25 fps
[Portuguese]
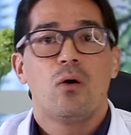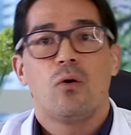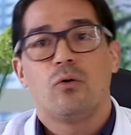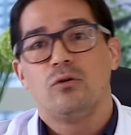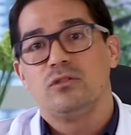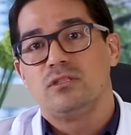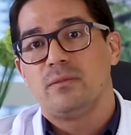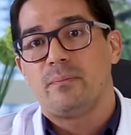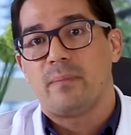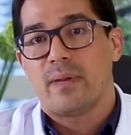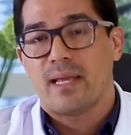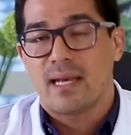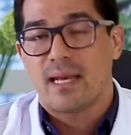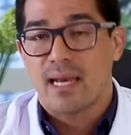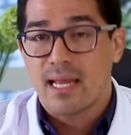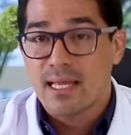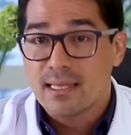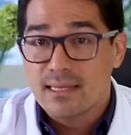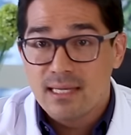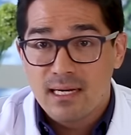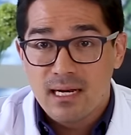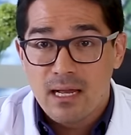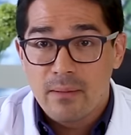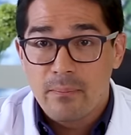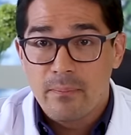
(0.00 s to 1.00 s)
onde
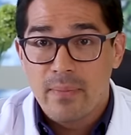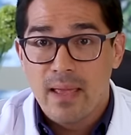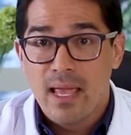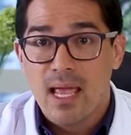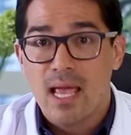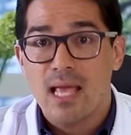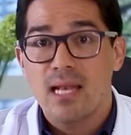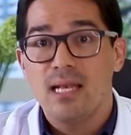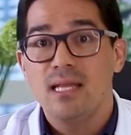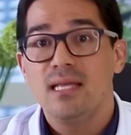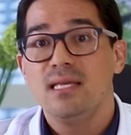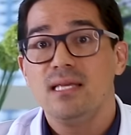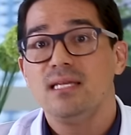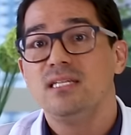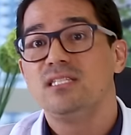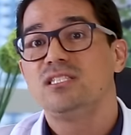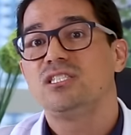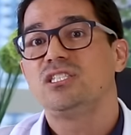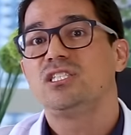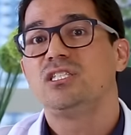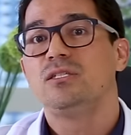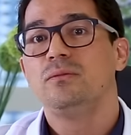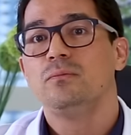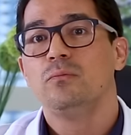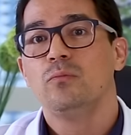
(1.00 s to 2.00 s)
penetra na pele e
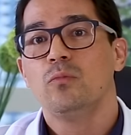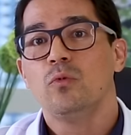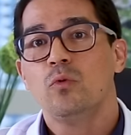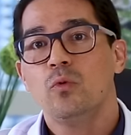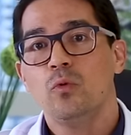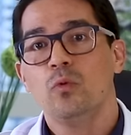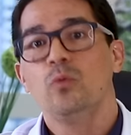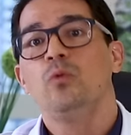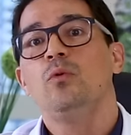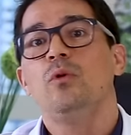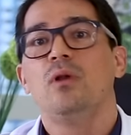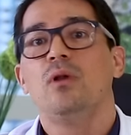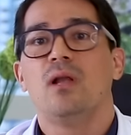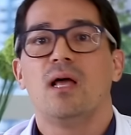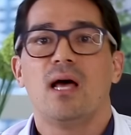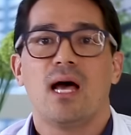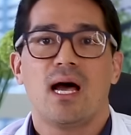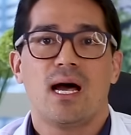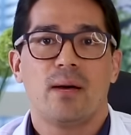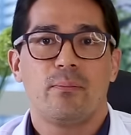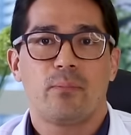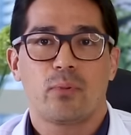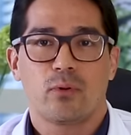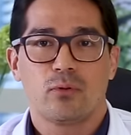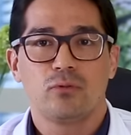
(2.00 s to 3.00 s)

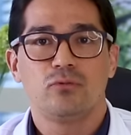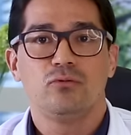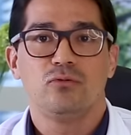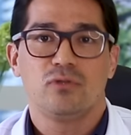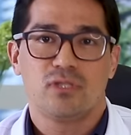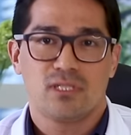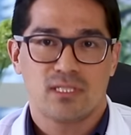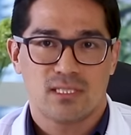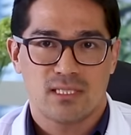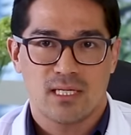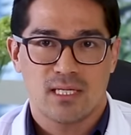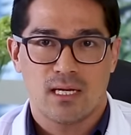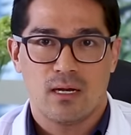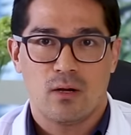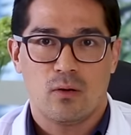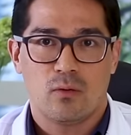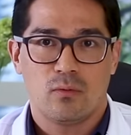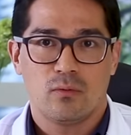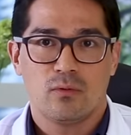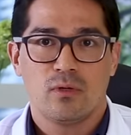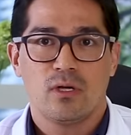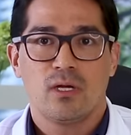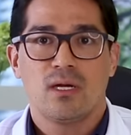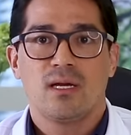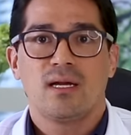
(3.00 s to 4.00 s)
estimula a produção
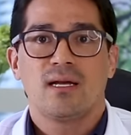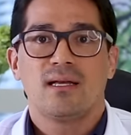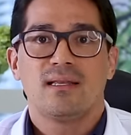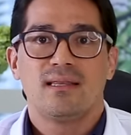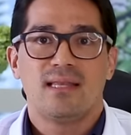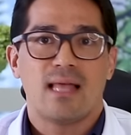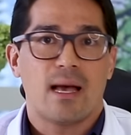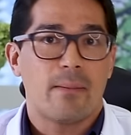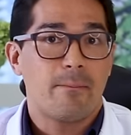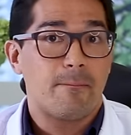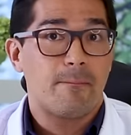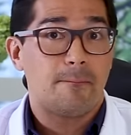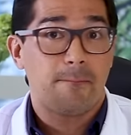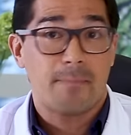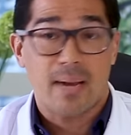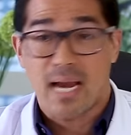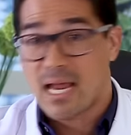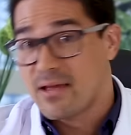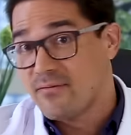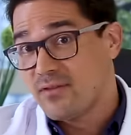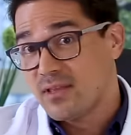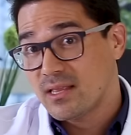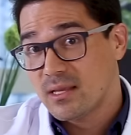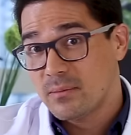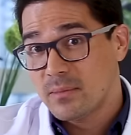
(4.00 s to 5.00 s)
da
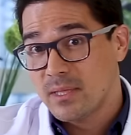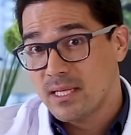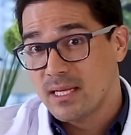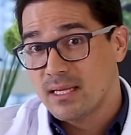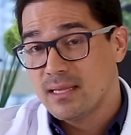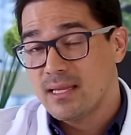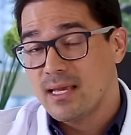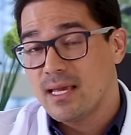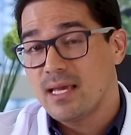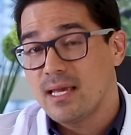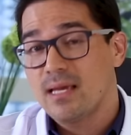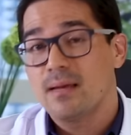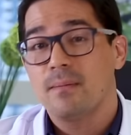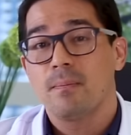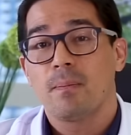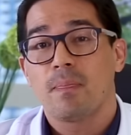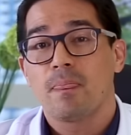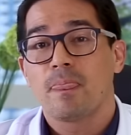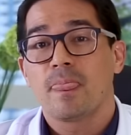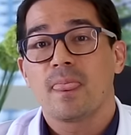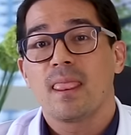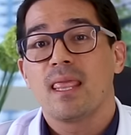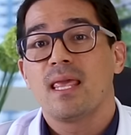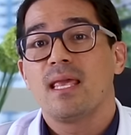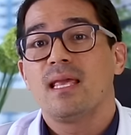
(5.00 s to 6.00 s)
pré-vitamina D,
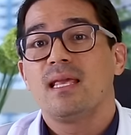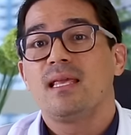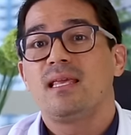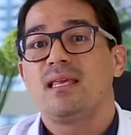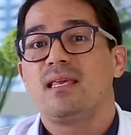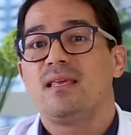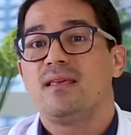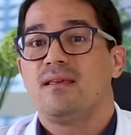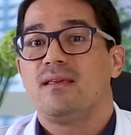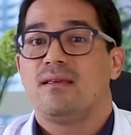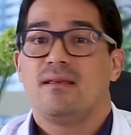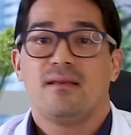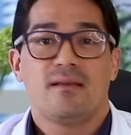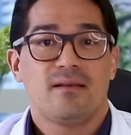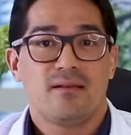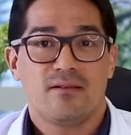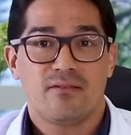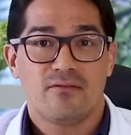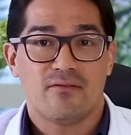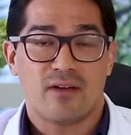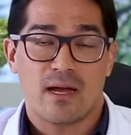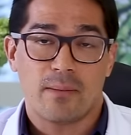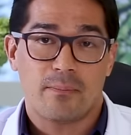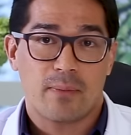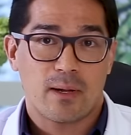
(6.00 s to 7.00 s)
que
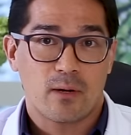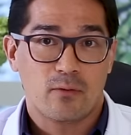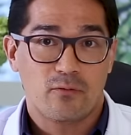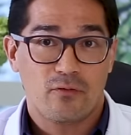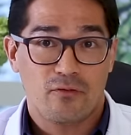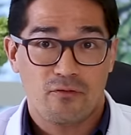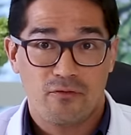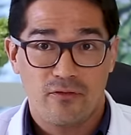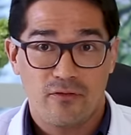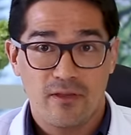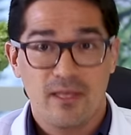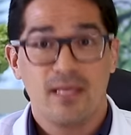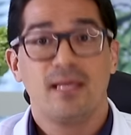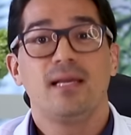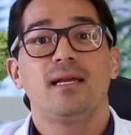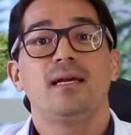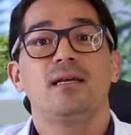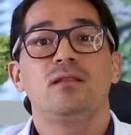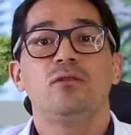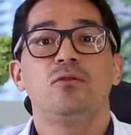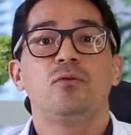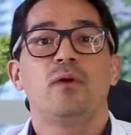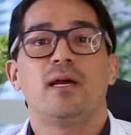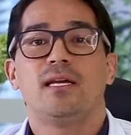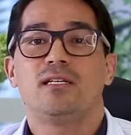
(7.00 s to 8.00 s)
vai para o
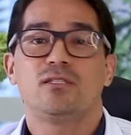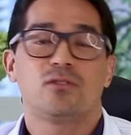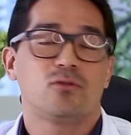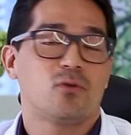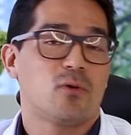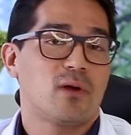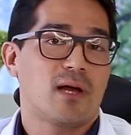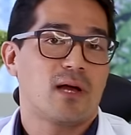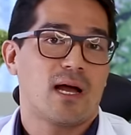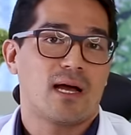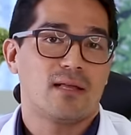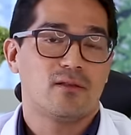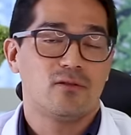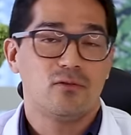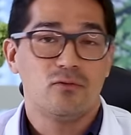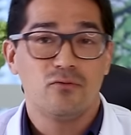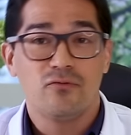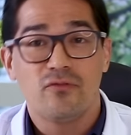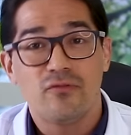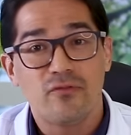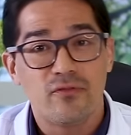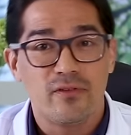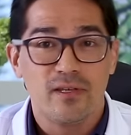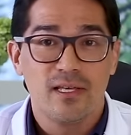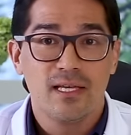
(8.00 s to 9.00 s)
fígado, é estocado no
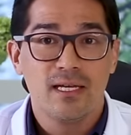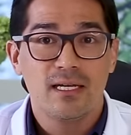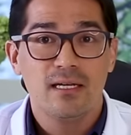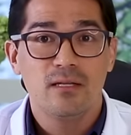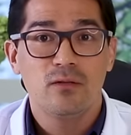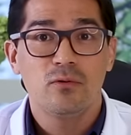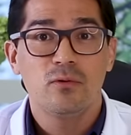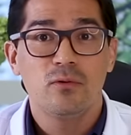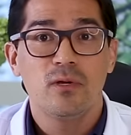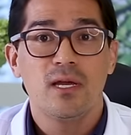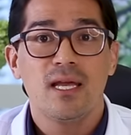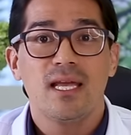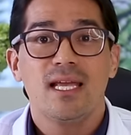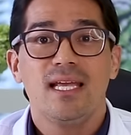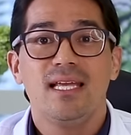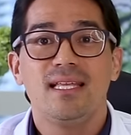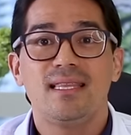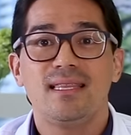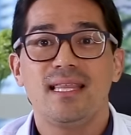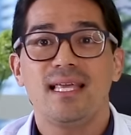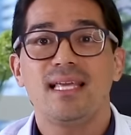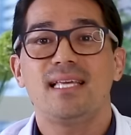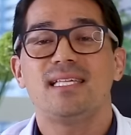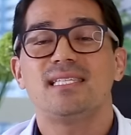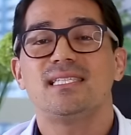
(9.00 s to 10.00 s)
fígado e
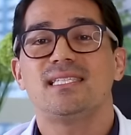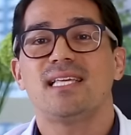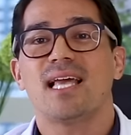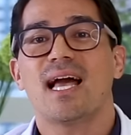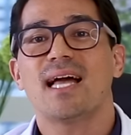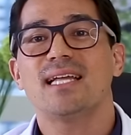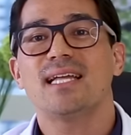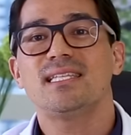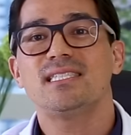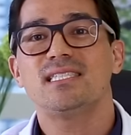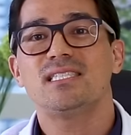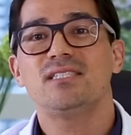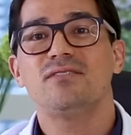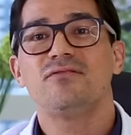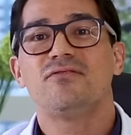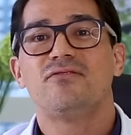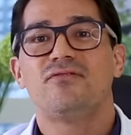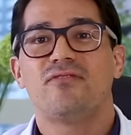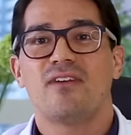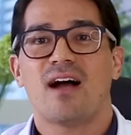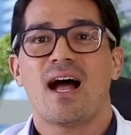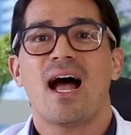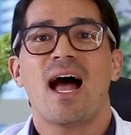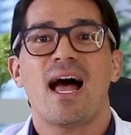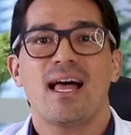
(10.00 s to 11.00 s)
tem que ser
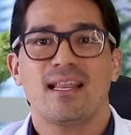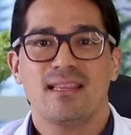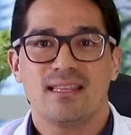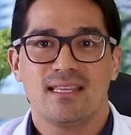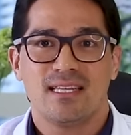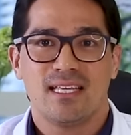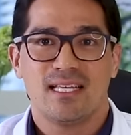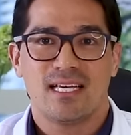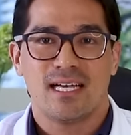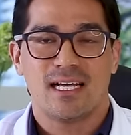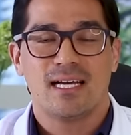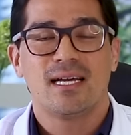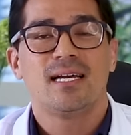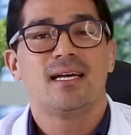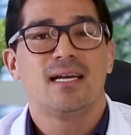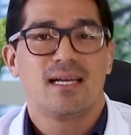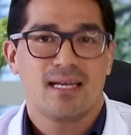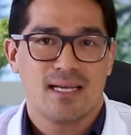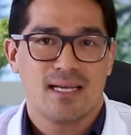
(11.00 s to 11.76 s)
ativada